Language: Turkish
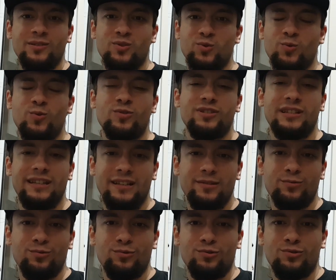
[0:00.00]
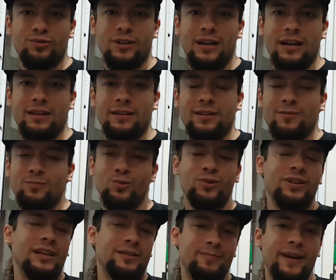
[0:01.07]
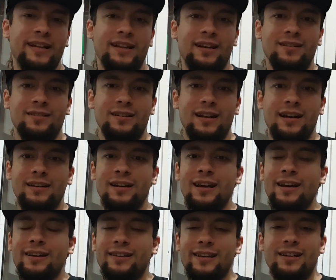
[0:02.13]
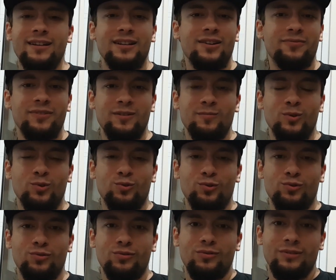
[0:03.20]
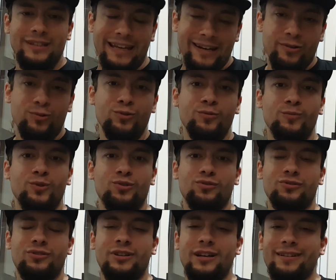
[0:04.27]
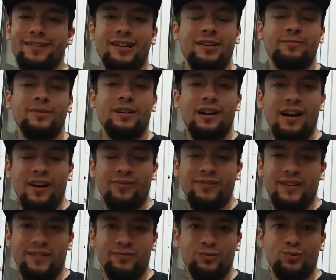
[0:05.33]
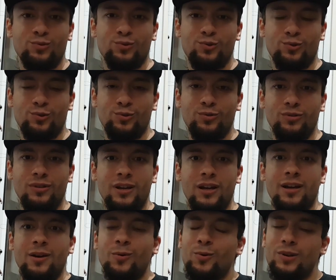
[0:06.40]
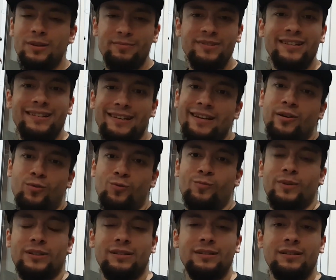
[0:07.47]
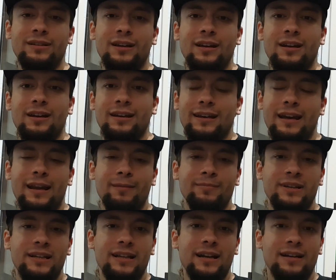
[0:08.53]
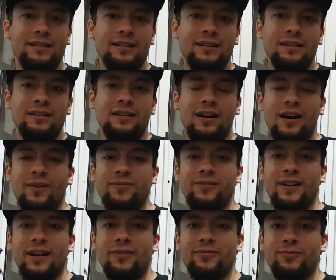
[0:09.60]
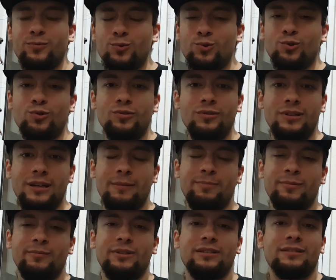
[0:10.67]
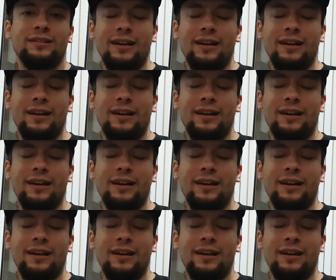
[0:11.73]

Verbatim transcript: Source 2 duyurusu geldi. Bu kez beklentiler yeni grafik motoru, yeni oyun motoruyla yeni bir Half-Life duyurusuydu. Öyle bir şey yine olmadı. Gelen bilgilerde Half-Life 3'ün yapımının